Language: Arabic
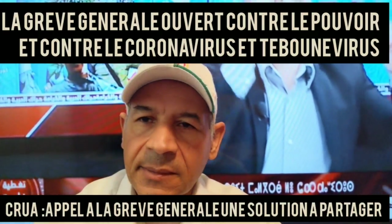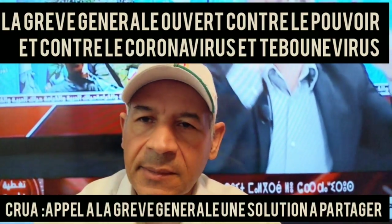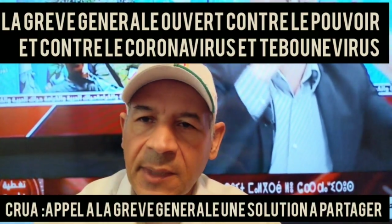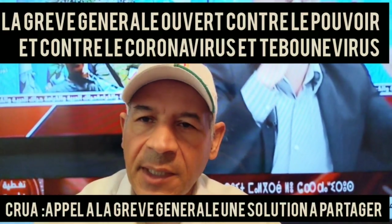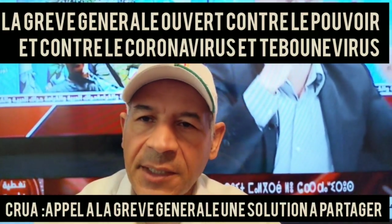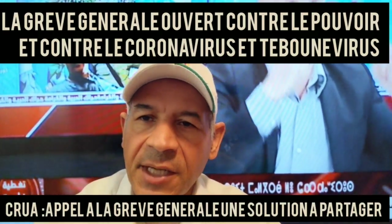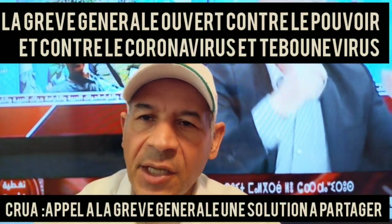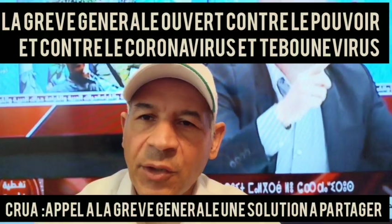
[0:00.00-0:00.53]

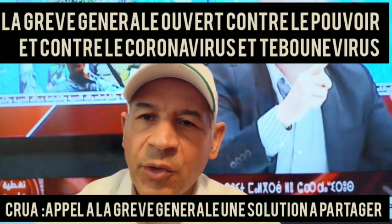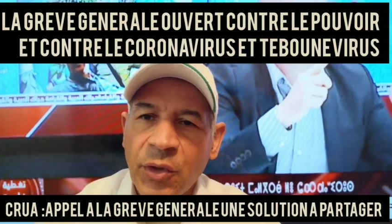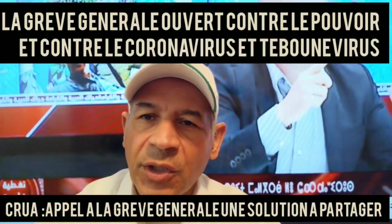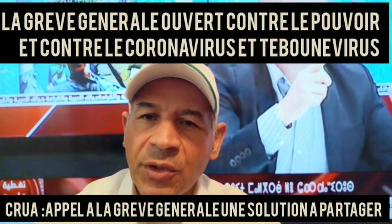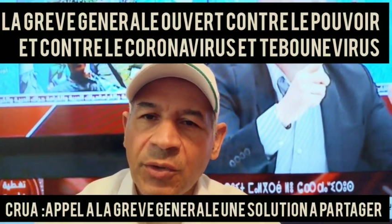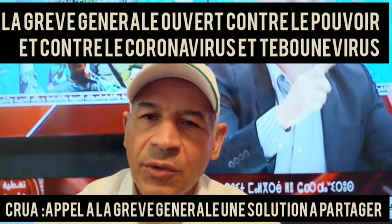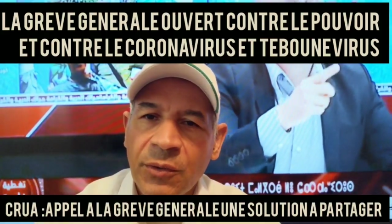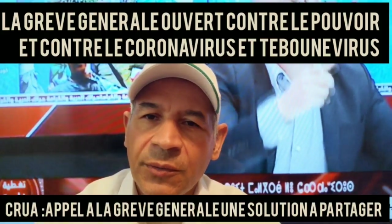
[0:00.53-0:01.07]
احنا
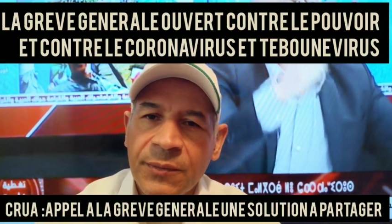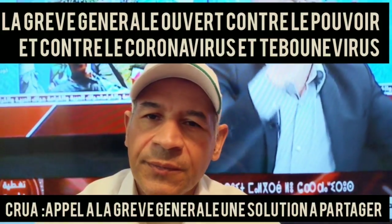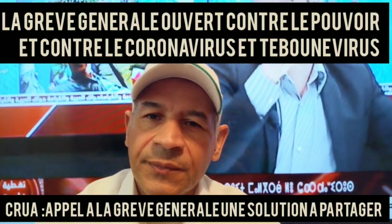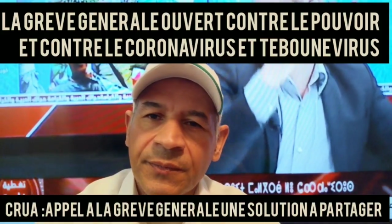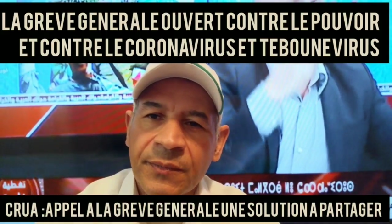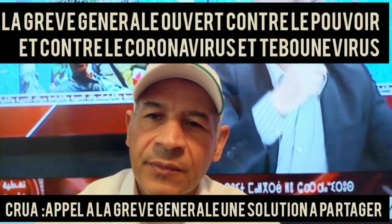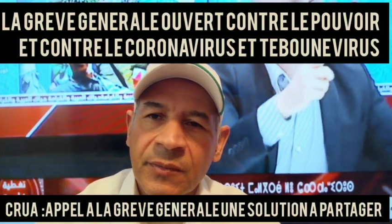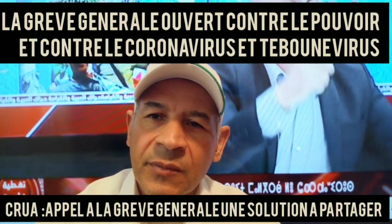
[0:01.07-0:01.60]
نريد
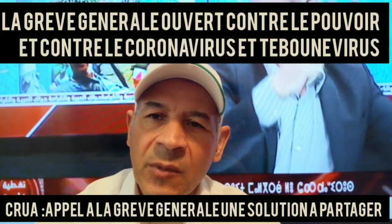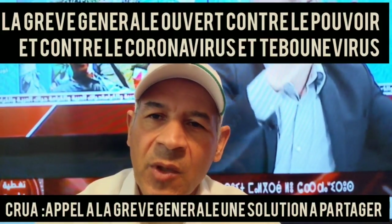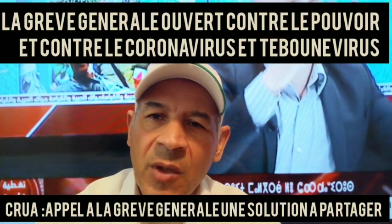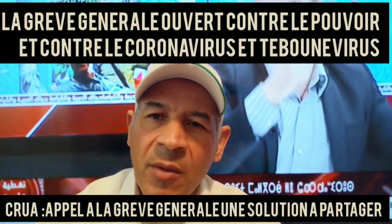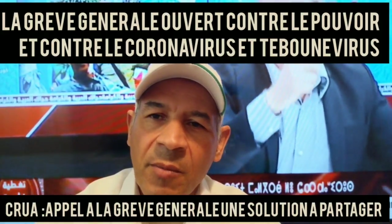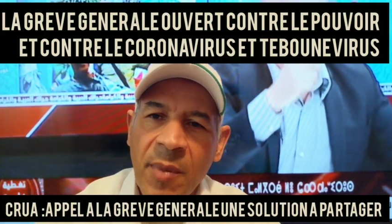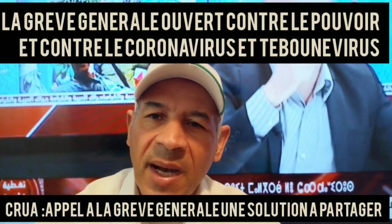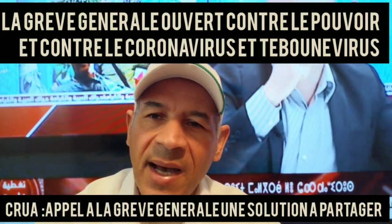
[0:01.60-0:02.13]

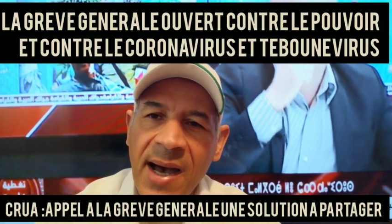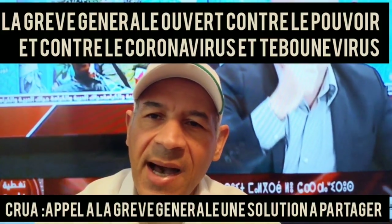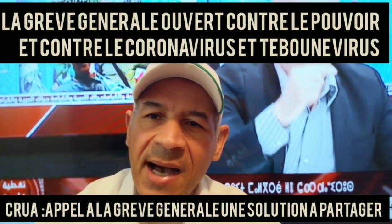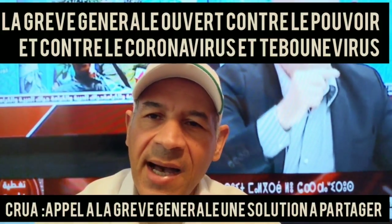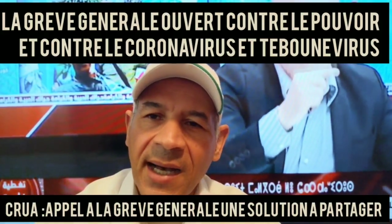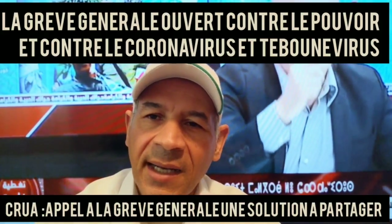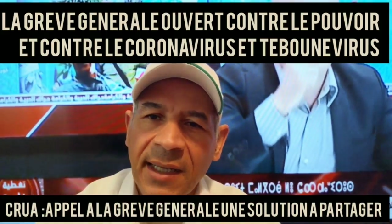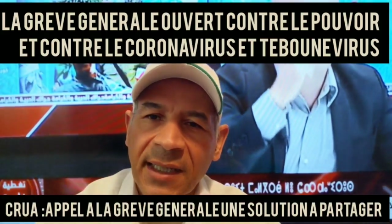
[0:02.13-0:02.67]

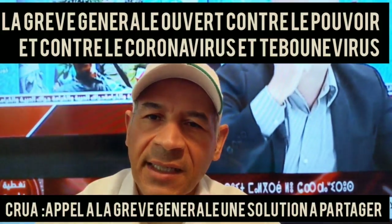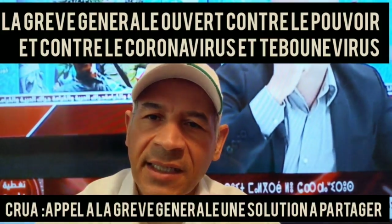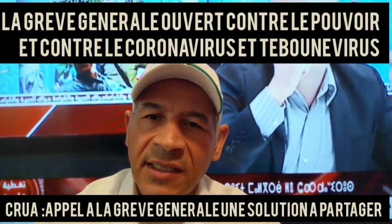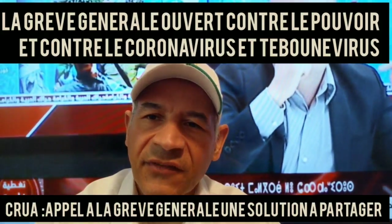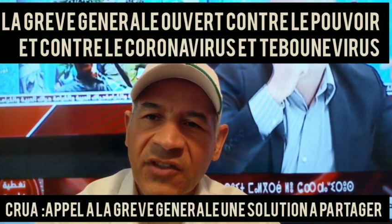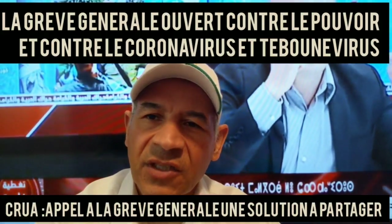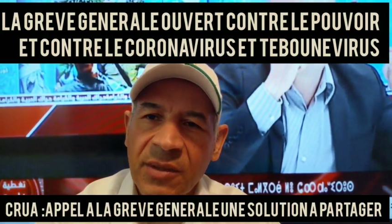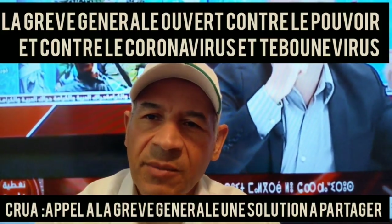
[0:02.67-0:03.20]
بقائها على
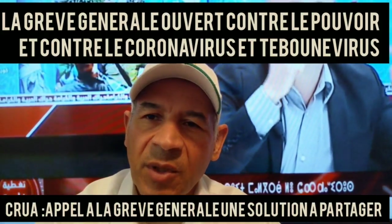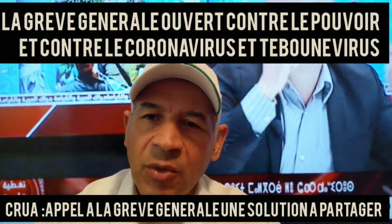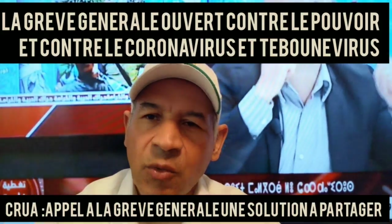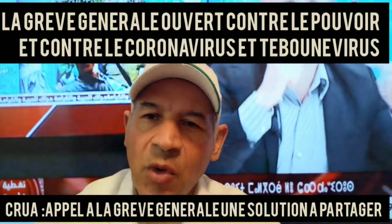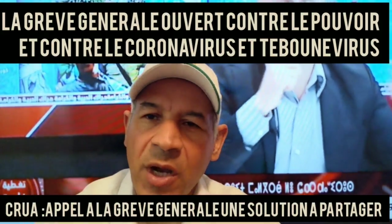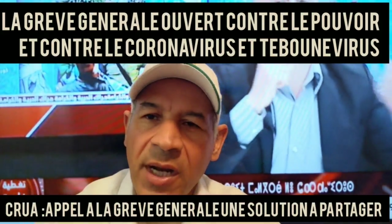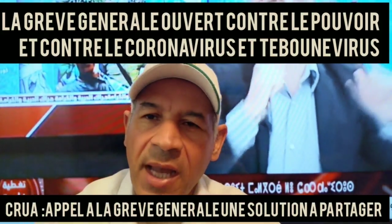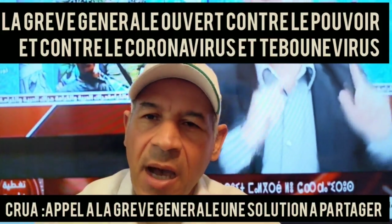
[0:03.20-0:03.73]
نفس
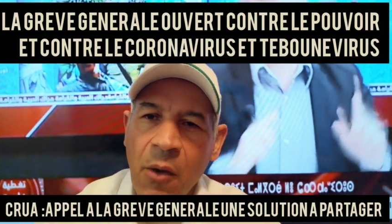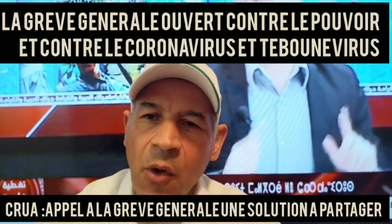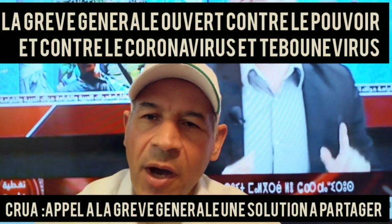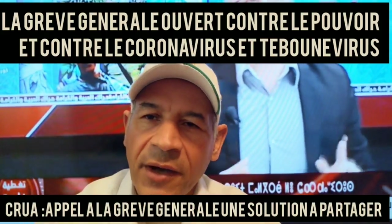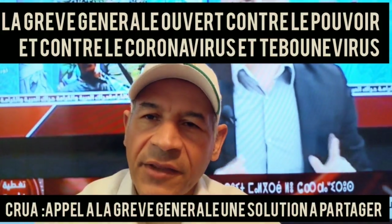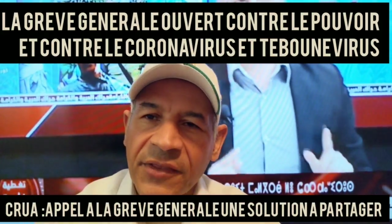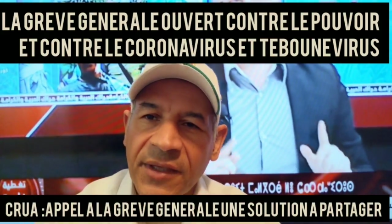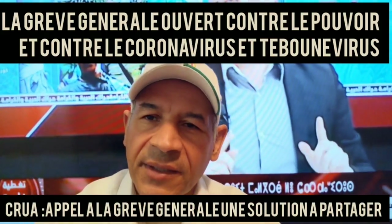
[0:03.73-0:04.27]
المنوال أو
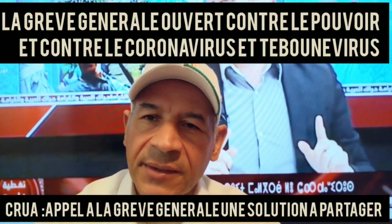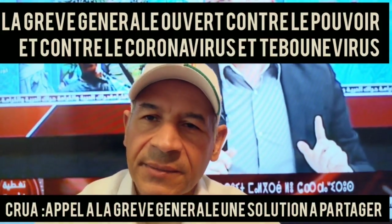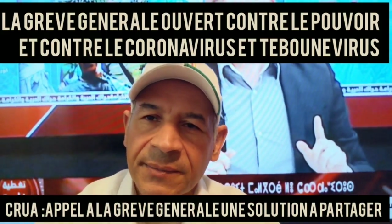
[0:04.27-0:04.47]
أكثر